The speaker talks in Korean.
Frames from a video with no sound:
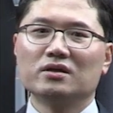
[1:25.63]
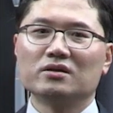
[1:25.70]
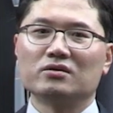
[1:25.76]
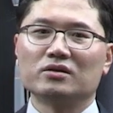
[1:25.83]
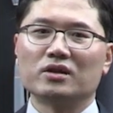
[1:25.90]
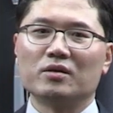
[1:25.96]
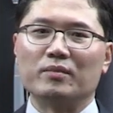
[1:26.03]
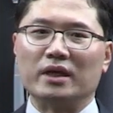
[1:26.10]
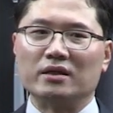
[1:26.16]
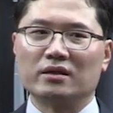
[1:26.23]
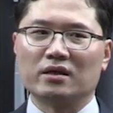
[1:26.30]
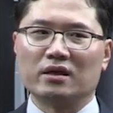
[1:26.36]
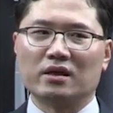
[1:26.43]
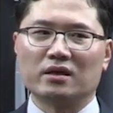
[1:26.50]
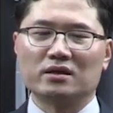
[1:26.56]
그렇게
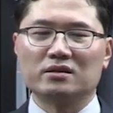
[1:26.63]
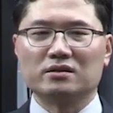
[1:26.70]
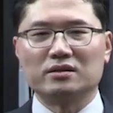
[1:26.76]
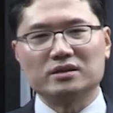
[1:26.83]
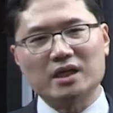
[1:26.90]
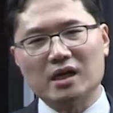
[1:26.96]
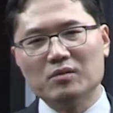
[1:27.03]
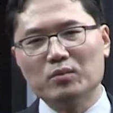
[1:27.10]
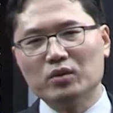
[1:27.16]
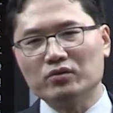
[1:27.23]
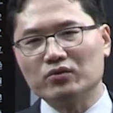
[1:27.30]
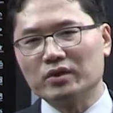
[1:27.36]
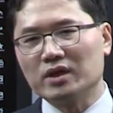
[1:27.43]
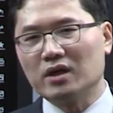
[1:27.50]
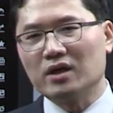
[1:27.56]
만약에 그
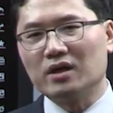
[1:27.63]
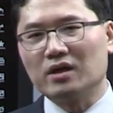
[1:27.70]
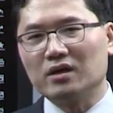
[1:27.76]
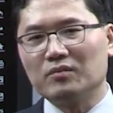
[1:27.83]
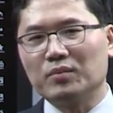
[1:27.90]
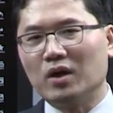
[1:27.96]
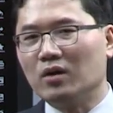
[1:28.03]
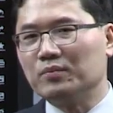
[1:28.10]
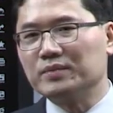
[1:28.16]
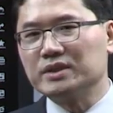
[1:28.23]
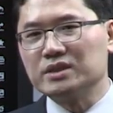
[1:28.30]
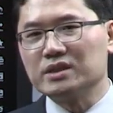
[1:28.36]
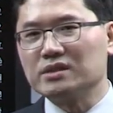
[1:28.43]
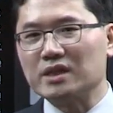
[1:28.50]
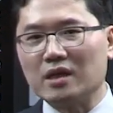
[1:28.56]
잘못 우리가 법
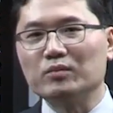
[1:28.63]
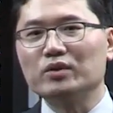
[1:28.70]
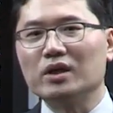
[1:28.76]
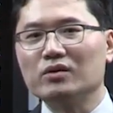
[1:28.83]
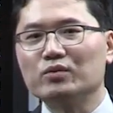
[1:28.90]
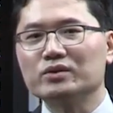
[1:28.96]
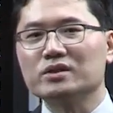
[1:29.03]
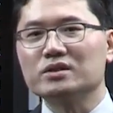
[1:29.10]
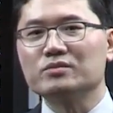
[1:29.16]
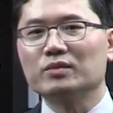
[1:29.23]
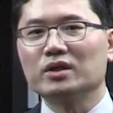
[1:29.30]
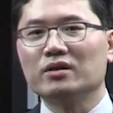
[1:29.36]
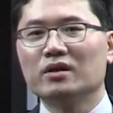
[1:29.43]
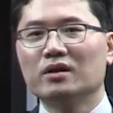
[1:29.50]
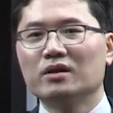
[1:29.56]
지식을 잘못 알고
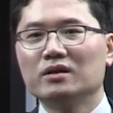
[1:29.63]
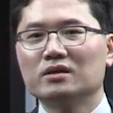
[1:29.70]
있었으면